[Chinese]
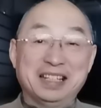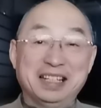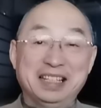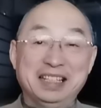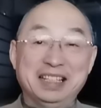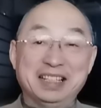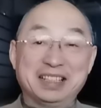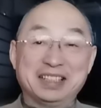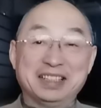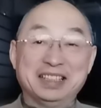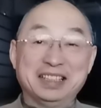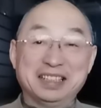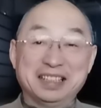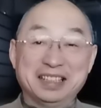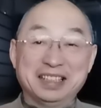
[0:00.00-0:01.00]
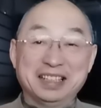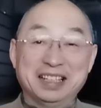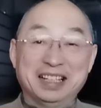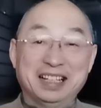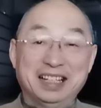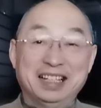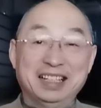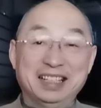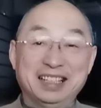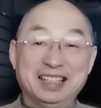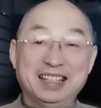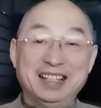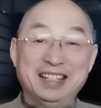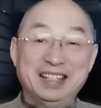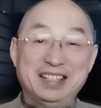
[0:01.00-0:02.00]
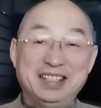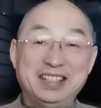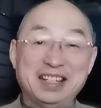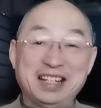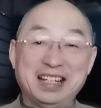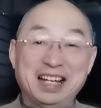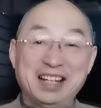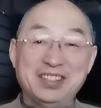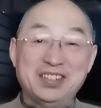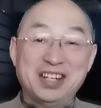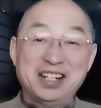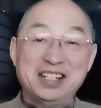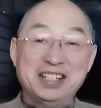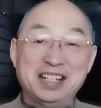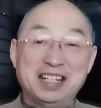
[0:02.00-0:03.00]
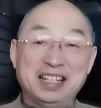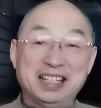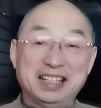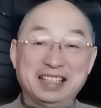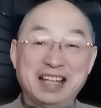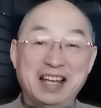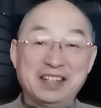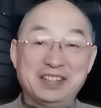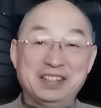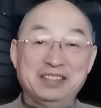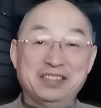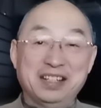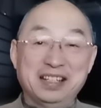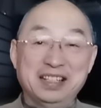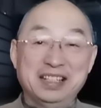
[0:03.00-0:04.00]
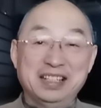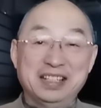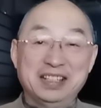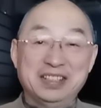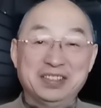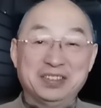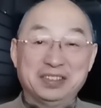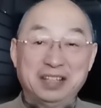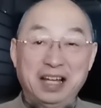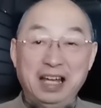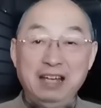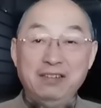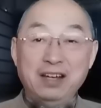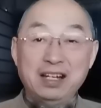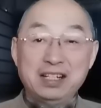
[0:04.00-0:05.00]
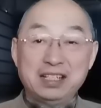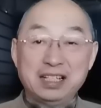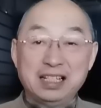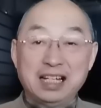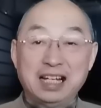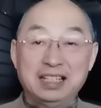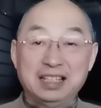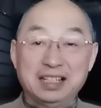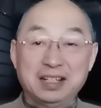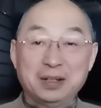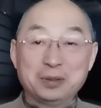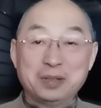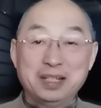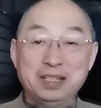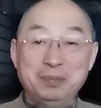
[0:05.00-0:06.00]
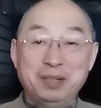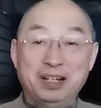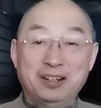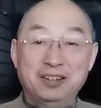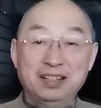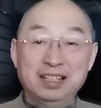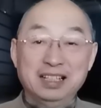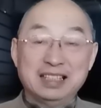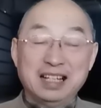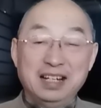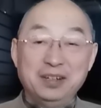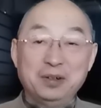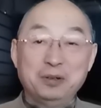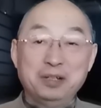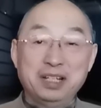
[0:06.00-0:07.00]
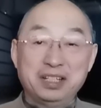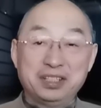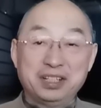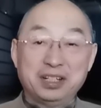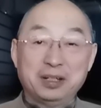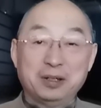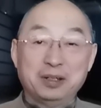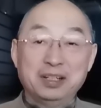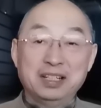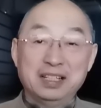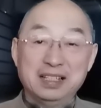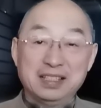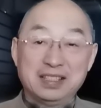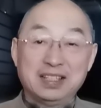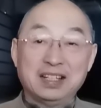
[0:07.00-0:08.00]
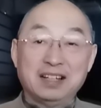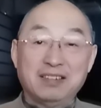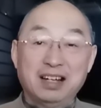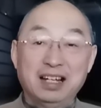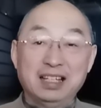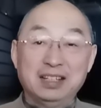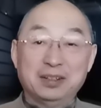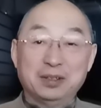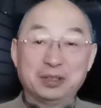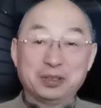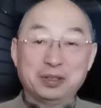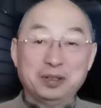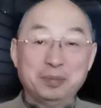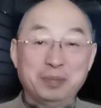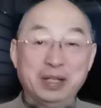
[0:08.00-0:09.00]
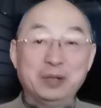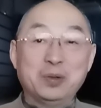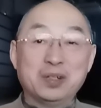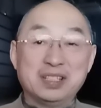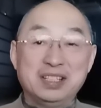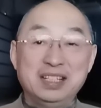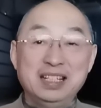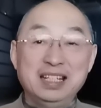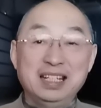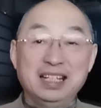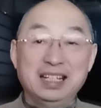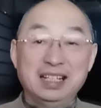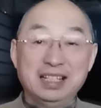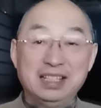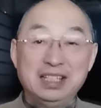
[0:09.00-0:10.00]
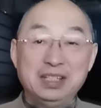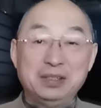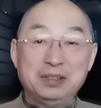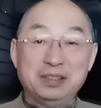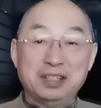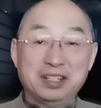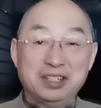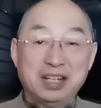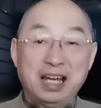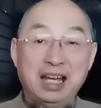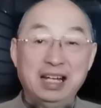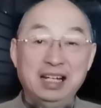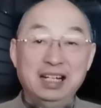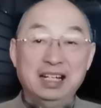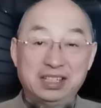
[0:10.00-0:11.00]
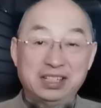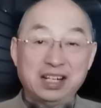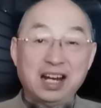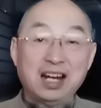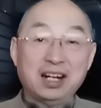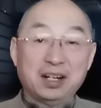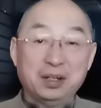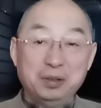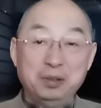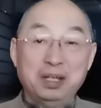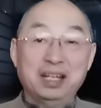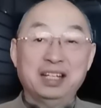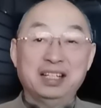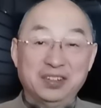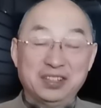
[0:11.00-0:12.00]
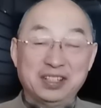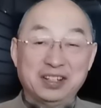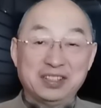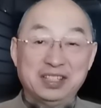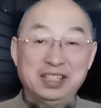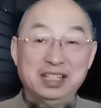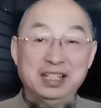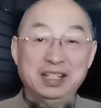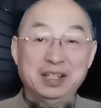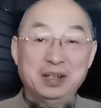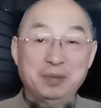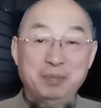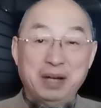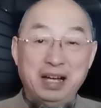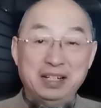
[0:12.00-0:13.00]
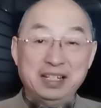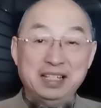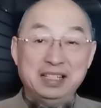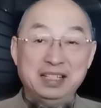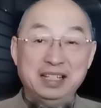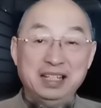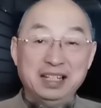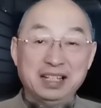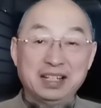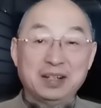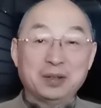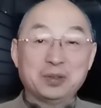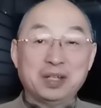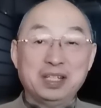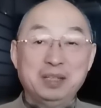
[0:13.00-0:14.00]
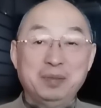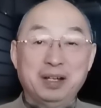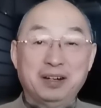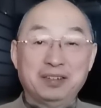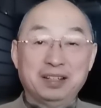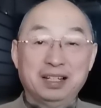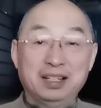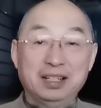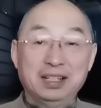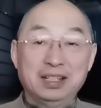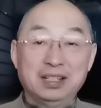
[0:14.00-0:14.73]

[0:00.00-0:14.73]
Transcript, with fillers: 那一定是一个啊，可以震撼全世界的一个大新闻，就是台湾生产的高端疫苗，在六个月之后测完了以后，说没过期，继续呢展十二个月有效期，把这些高端疫苗呢。